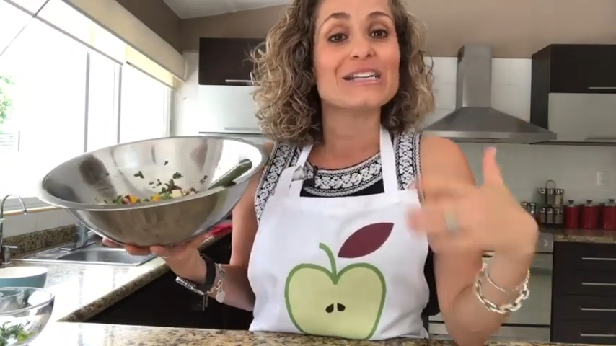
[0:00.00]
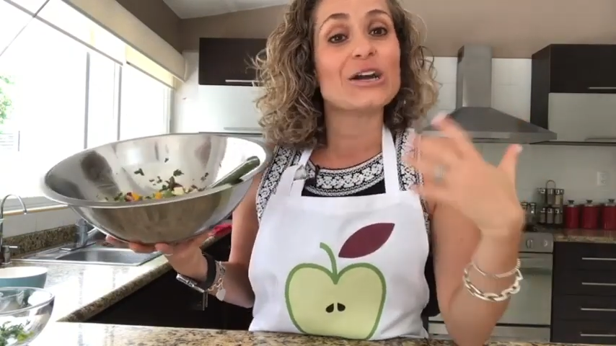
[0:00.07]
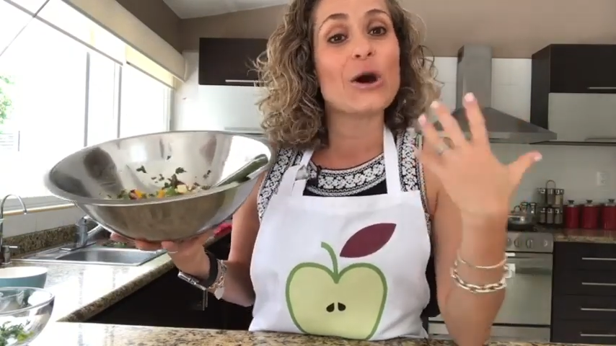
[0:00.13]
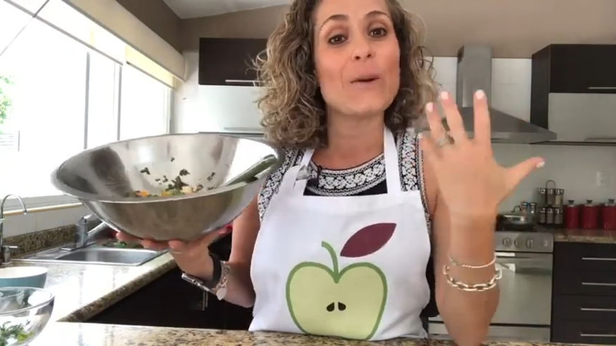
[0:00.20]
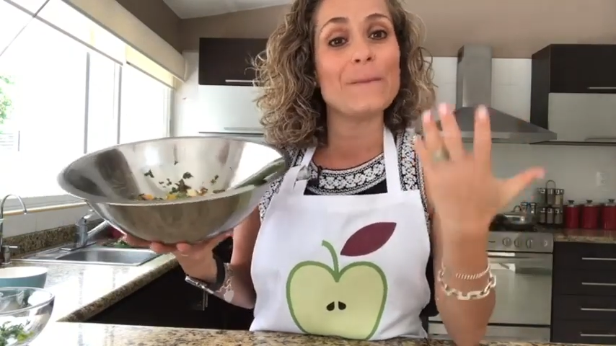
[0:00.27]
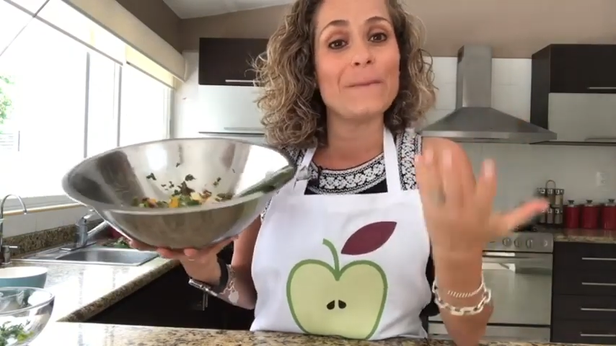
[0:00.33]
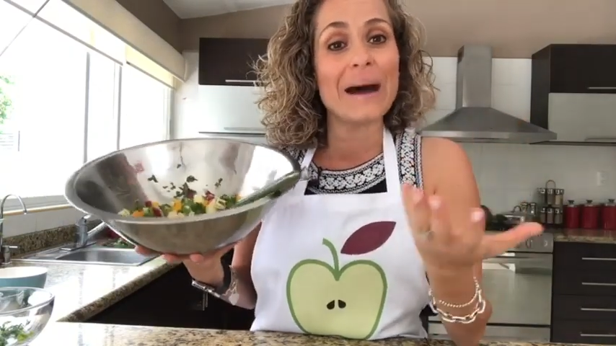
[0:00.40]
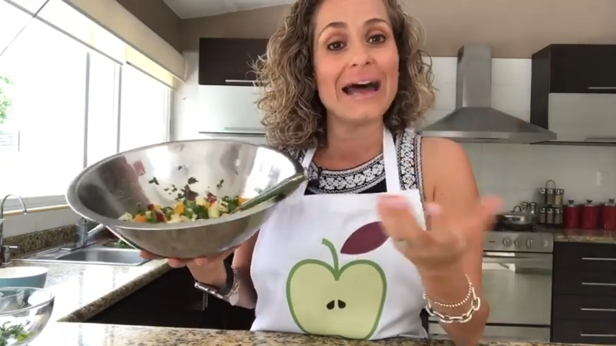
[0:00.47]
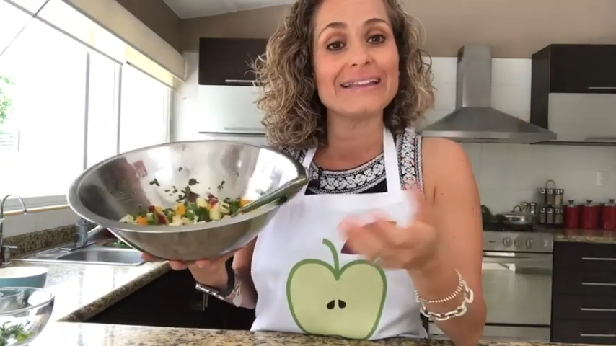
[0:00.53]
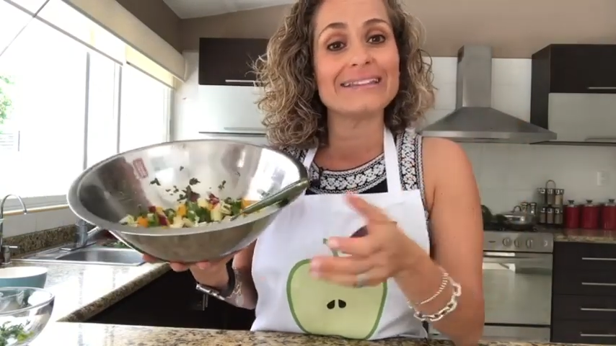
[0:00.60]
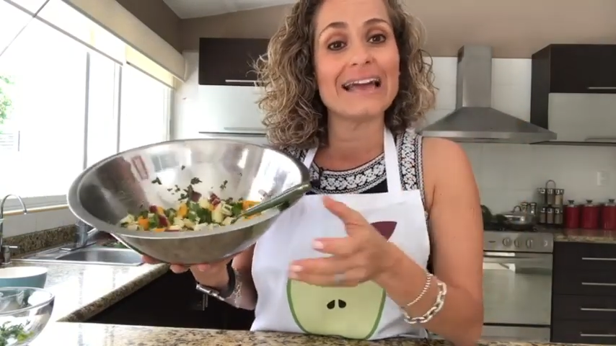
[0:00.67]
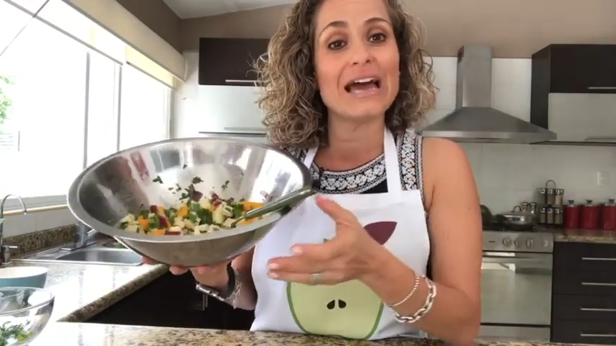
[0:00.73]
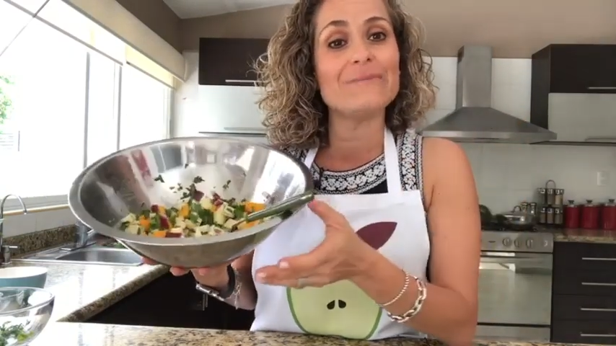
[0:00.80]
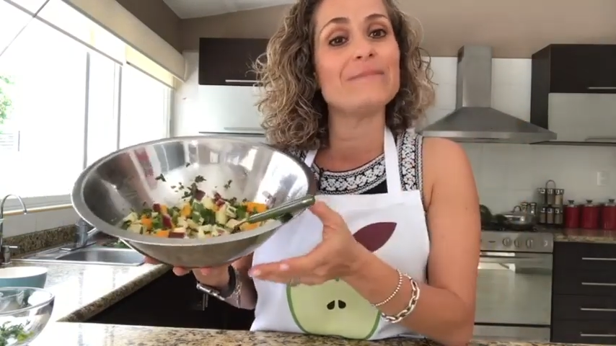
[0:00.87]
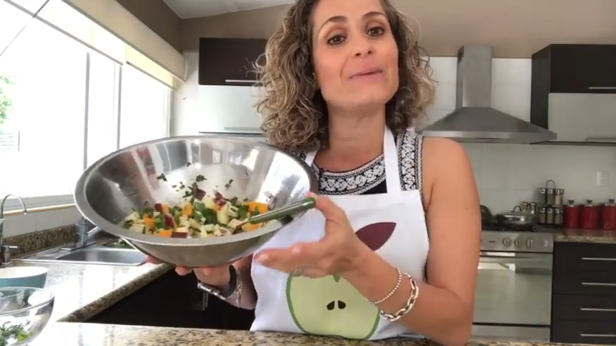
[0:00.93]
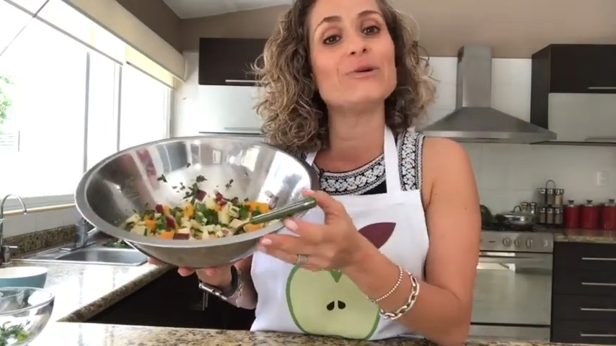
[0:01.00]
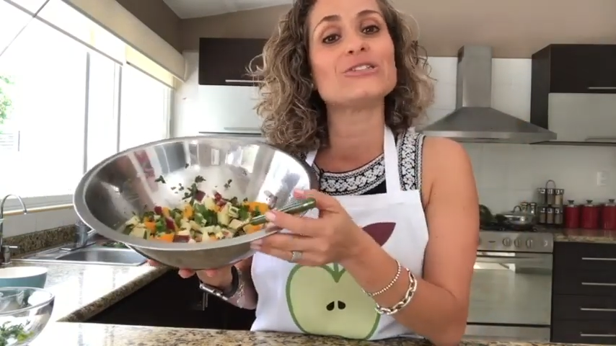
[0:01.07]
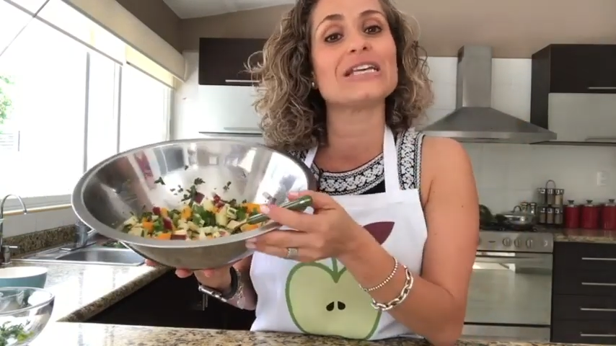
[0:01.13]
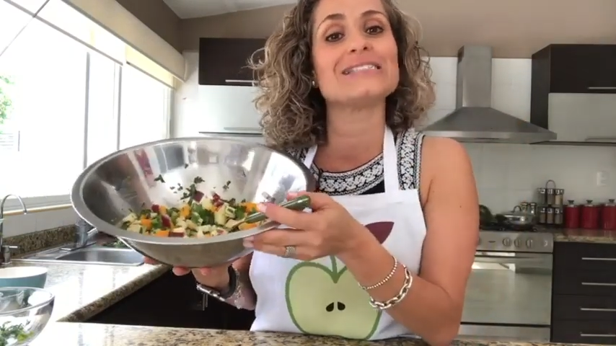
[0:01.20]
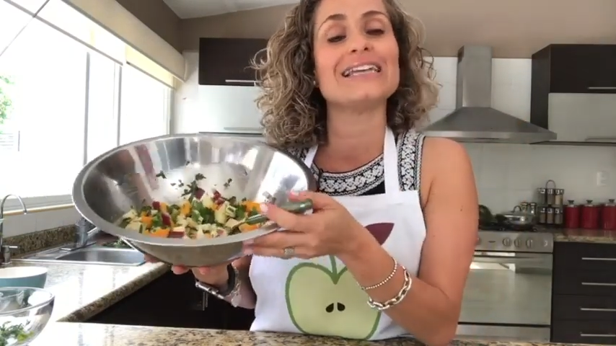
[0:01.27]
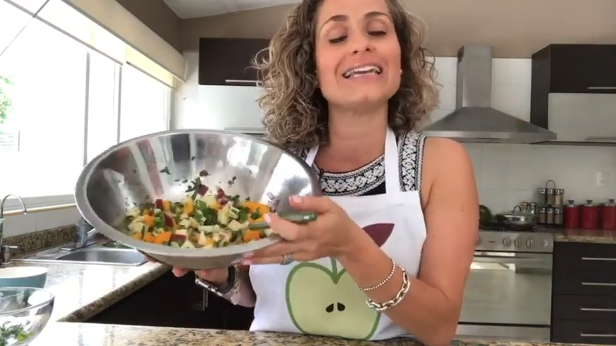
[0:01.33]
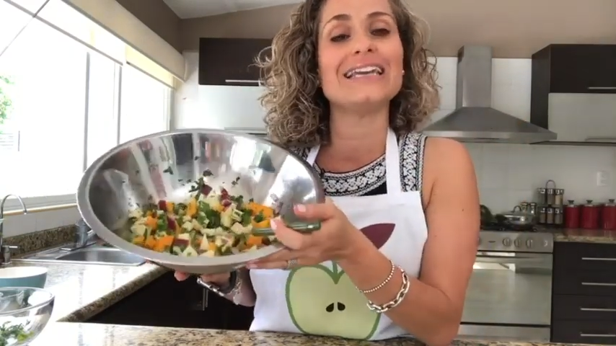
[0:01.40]
compartan, vamos
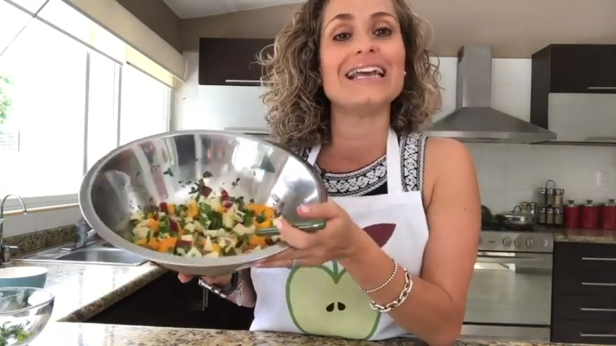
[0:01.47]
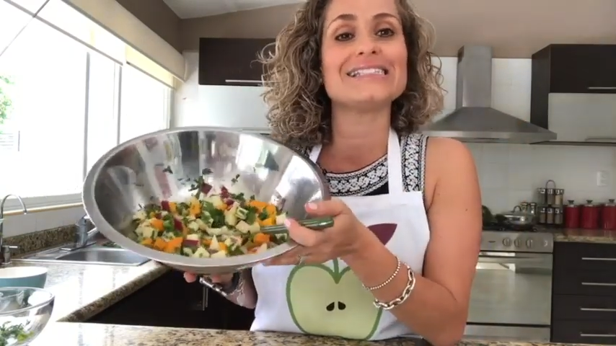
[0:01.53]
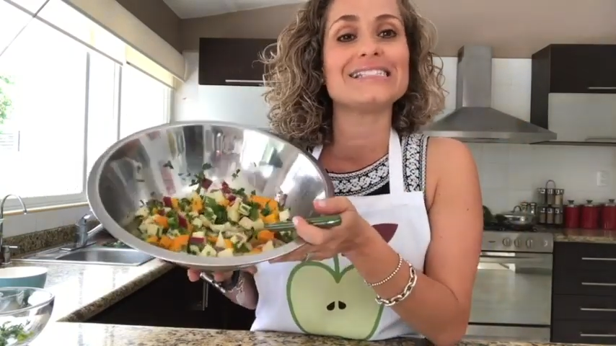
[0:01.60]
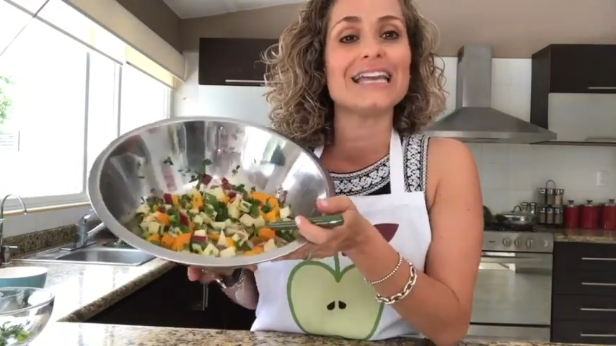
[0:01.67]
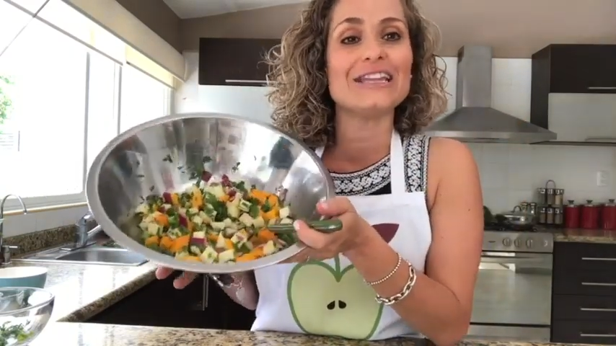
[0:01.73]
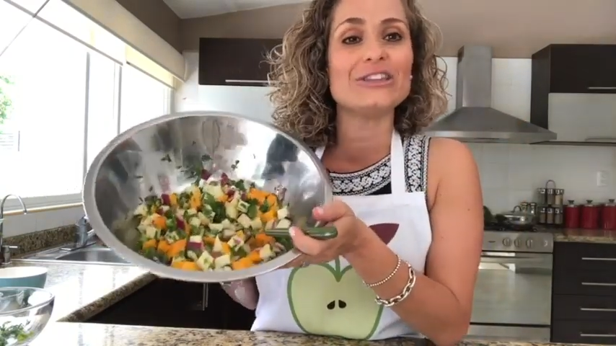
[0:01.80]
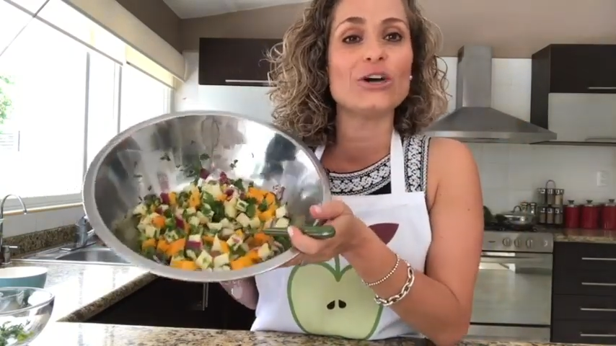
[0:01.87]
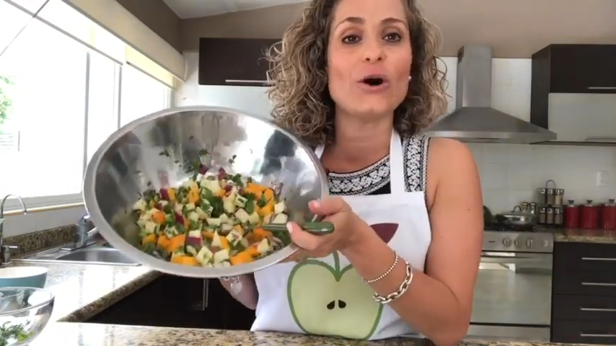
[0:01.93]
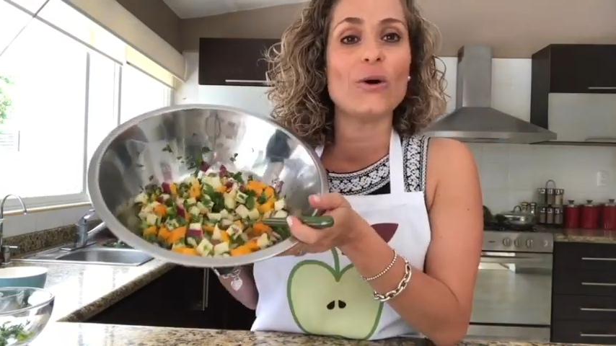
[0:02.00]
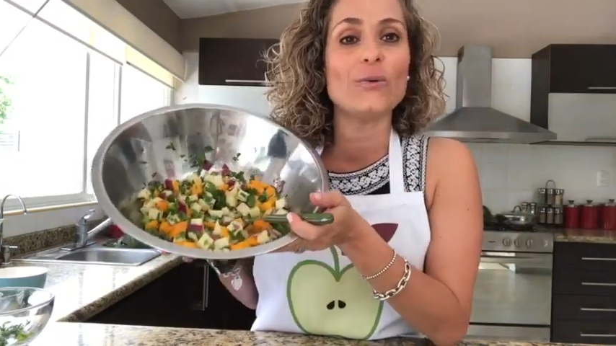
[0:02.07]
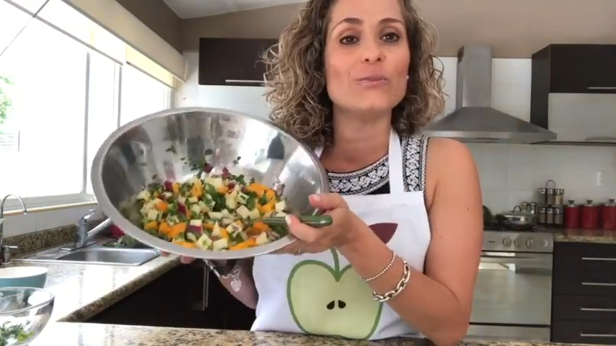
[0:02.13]
a seguir haciendo